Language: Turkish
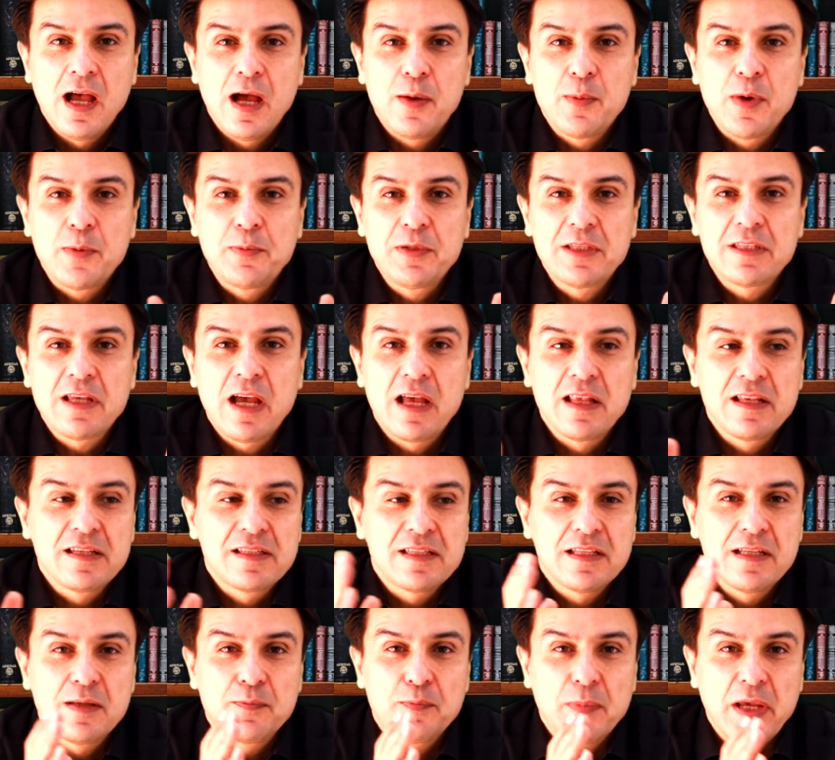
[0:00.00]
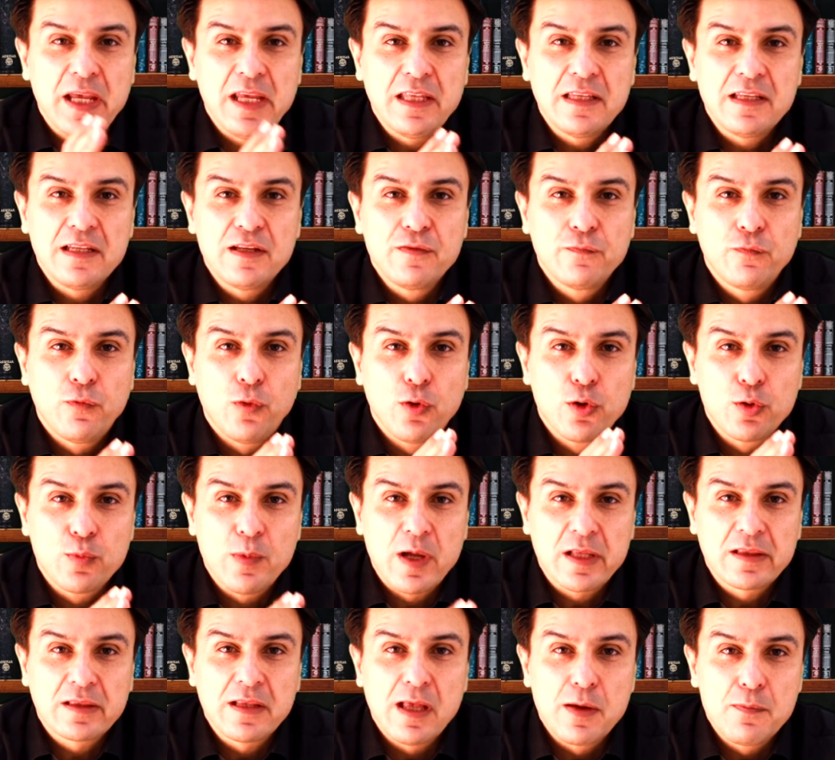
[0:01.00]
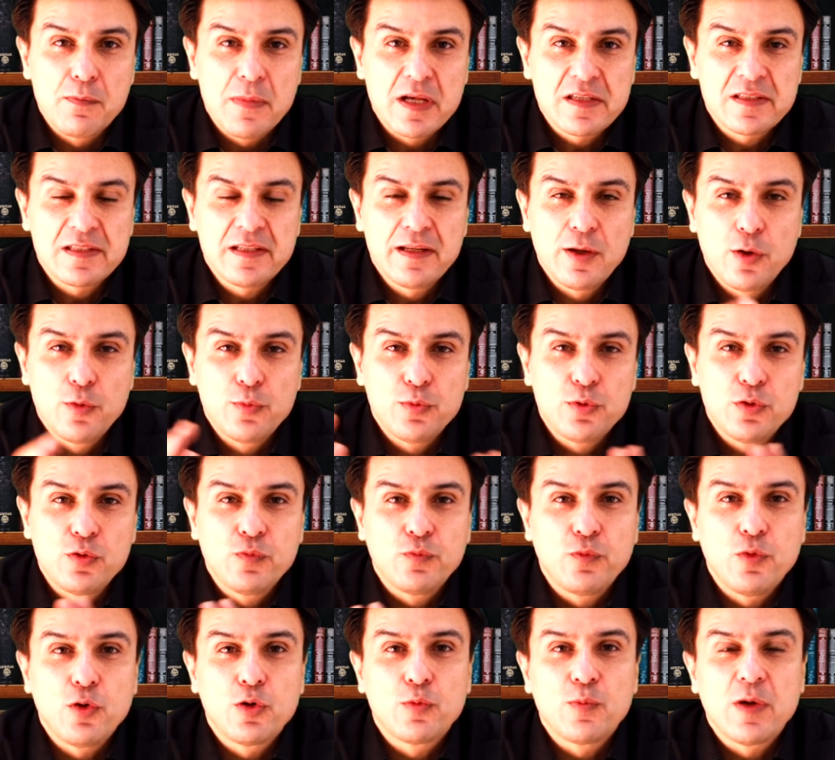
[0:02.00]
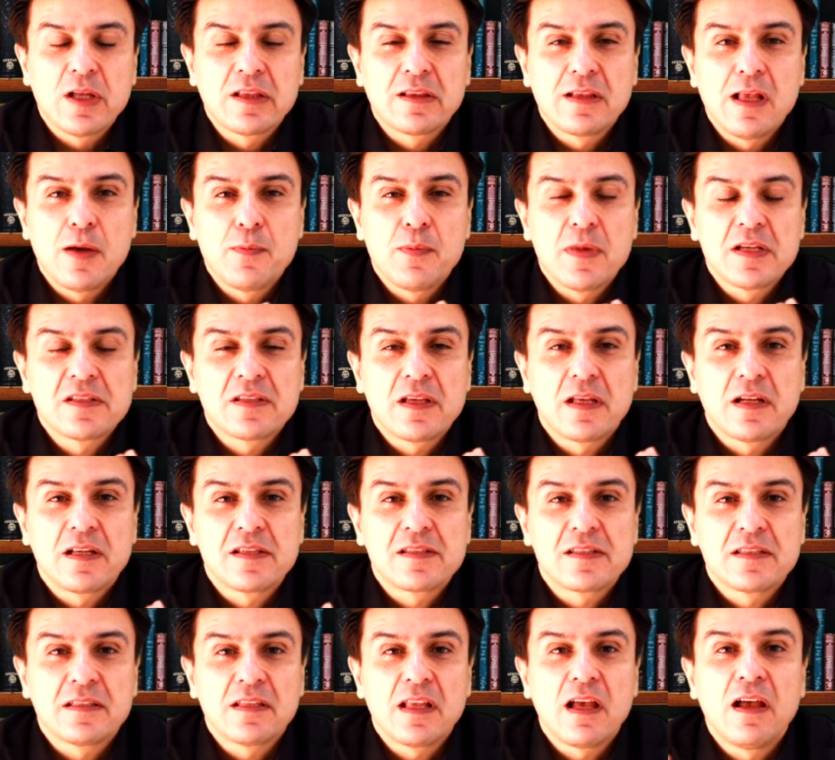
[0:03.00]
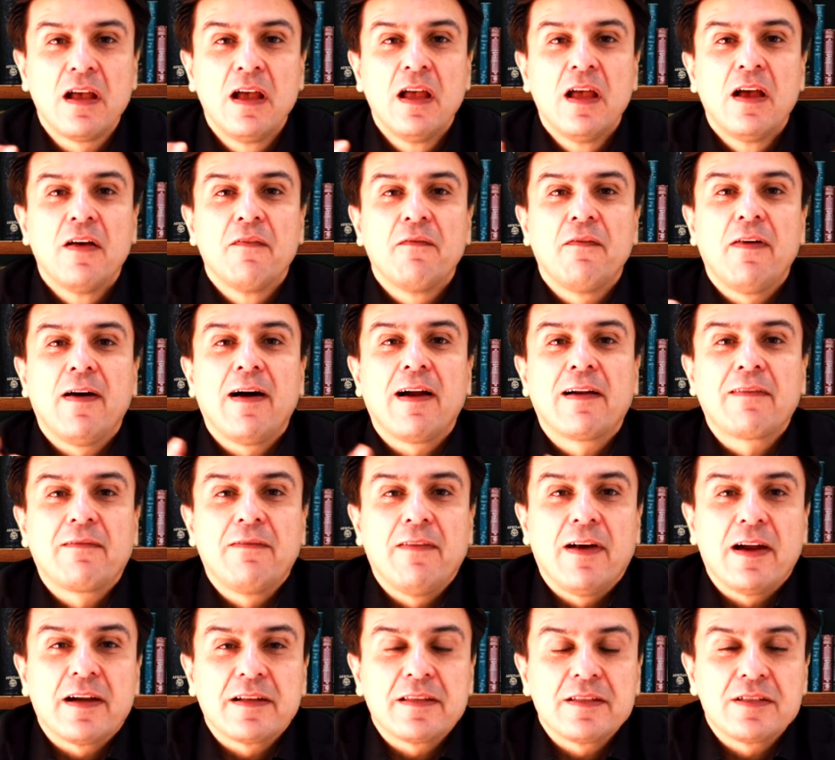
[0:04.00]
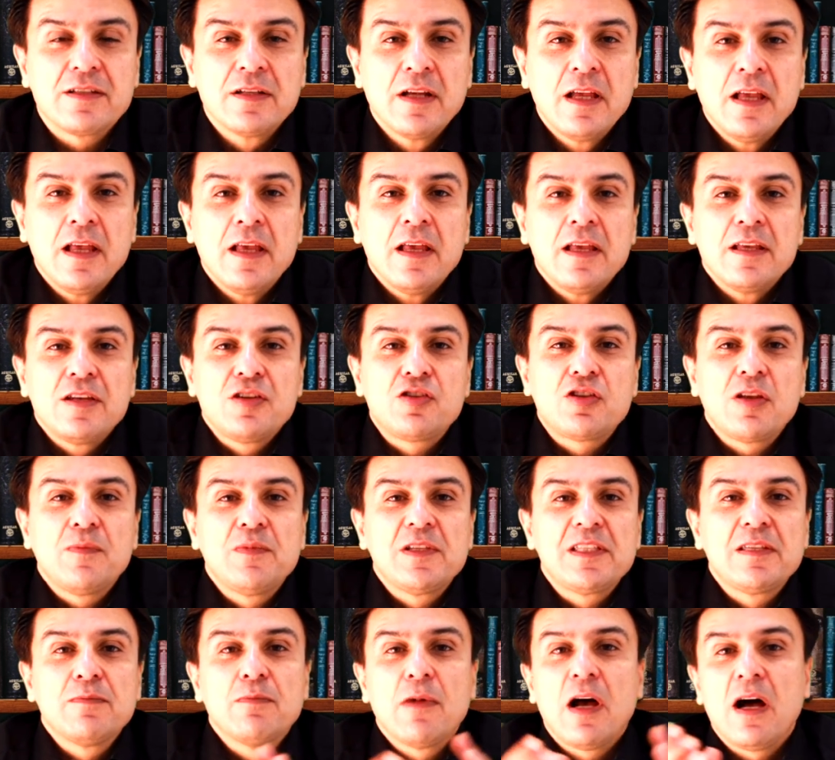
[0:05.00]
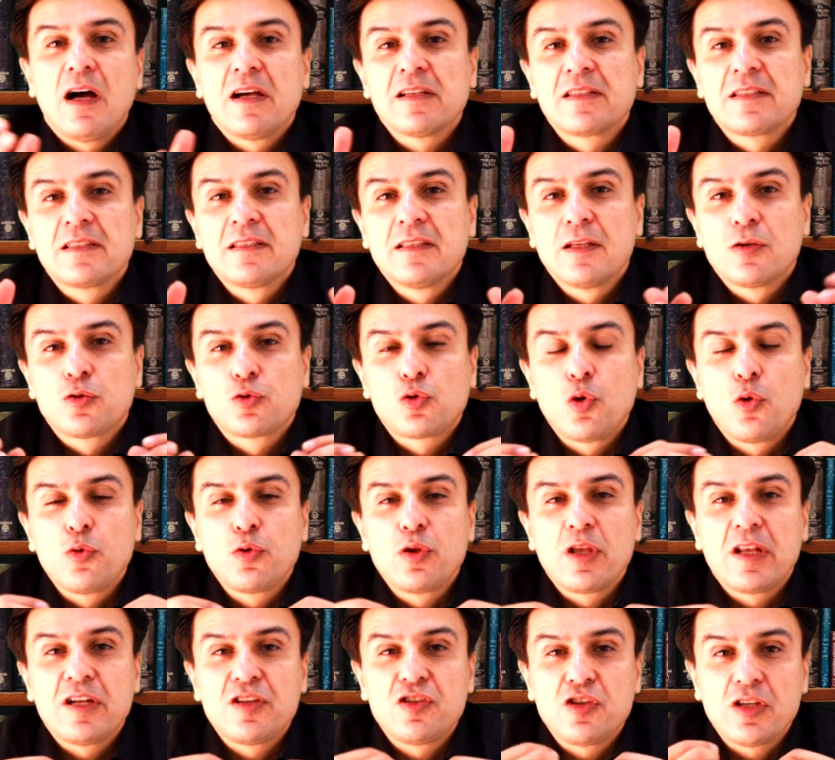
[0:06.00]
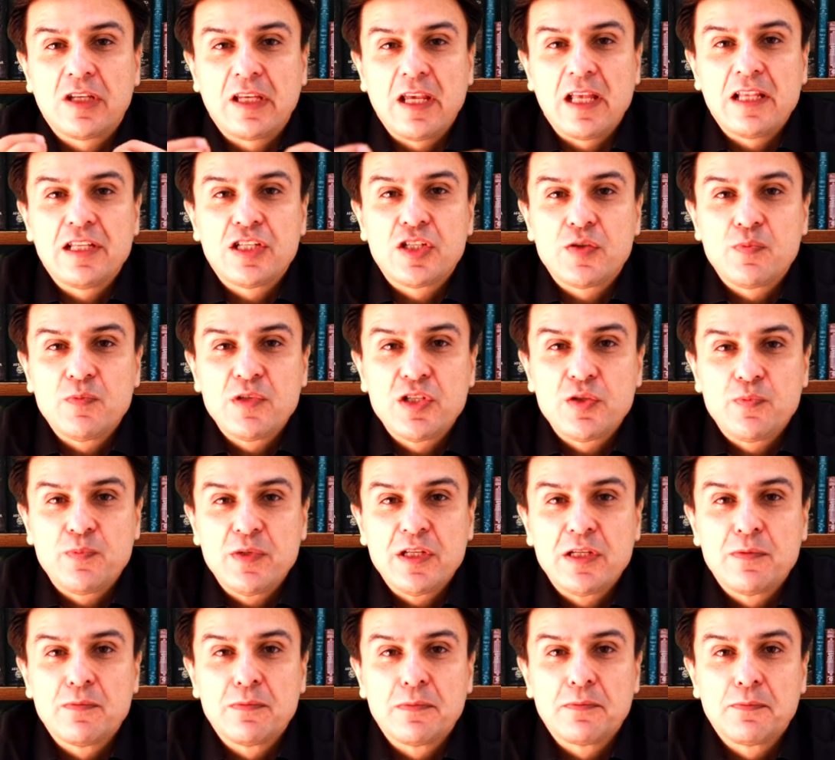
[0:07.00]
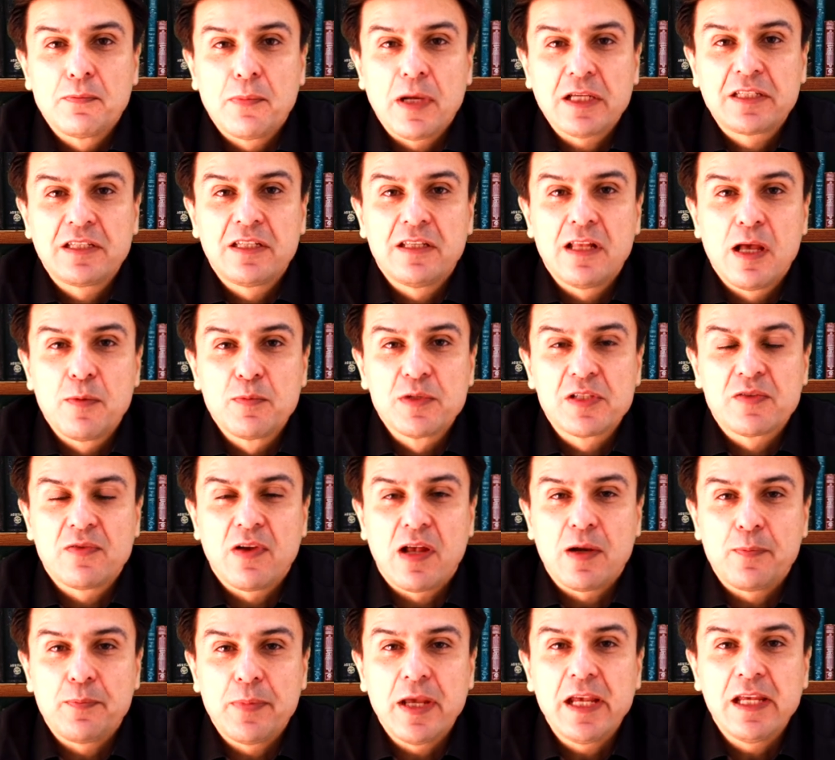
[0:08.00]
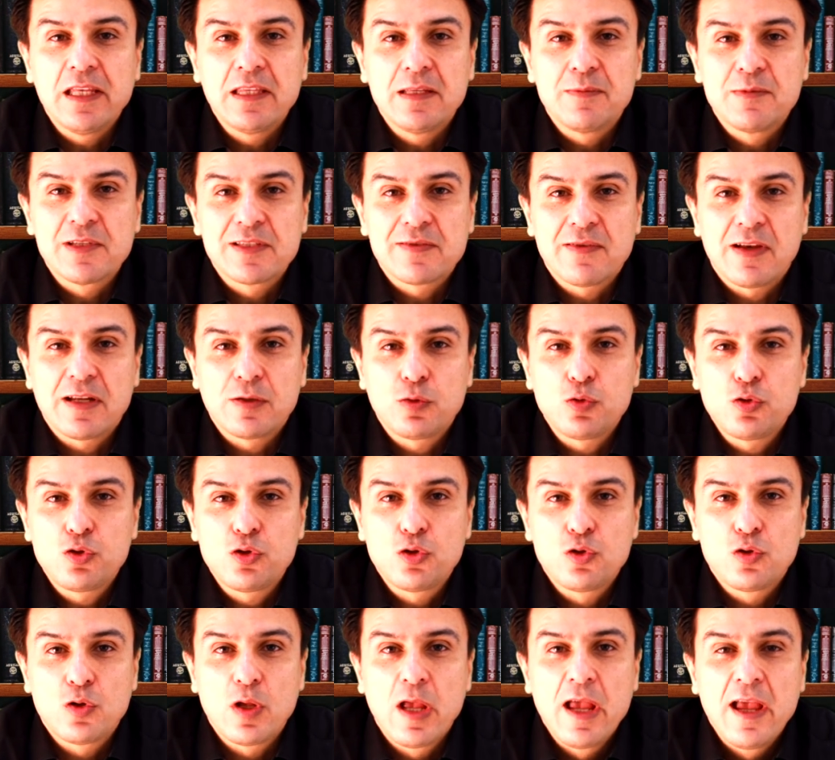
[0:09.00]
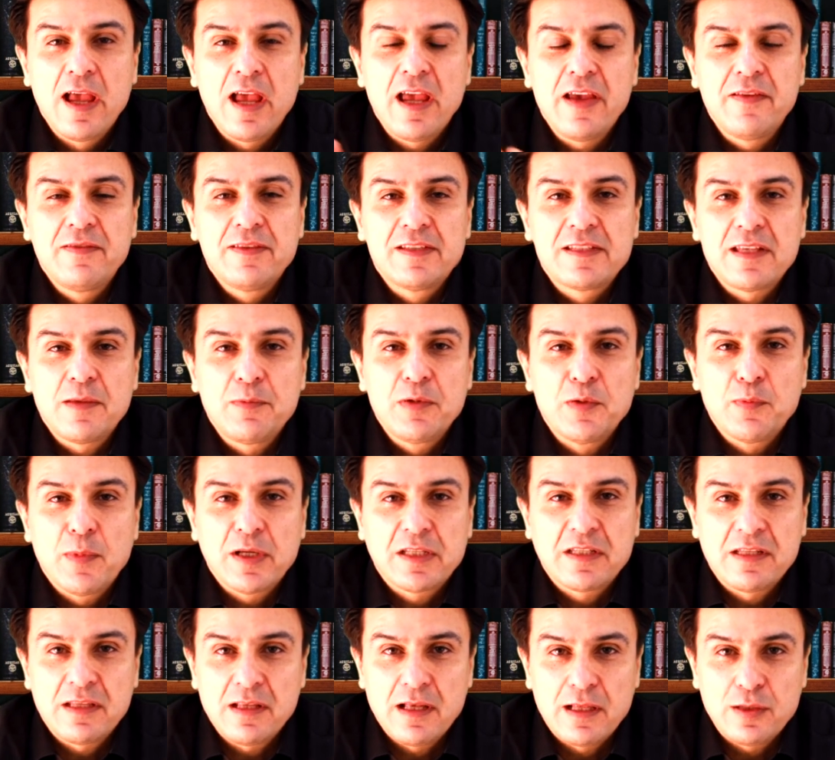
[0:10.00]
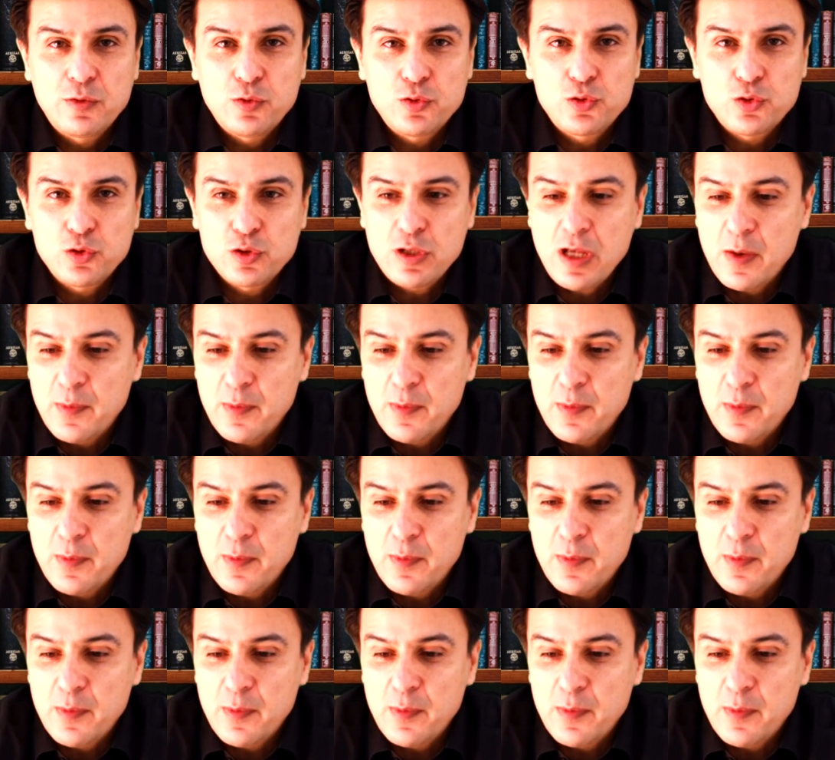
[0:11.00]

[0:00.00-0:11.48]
Ama bir tanesinin beyninin formatlanmasıyla öbürünün formatlanması arasında fark vardır. İşte bizim aslında son derece gelişmiş bir makinamız var, beynimiz var. Düşünün evinize bir makine alıyorsunuz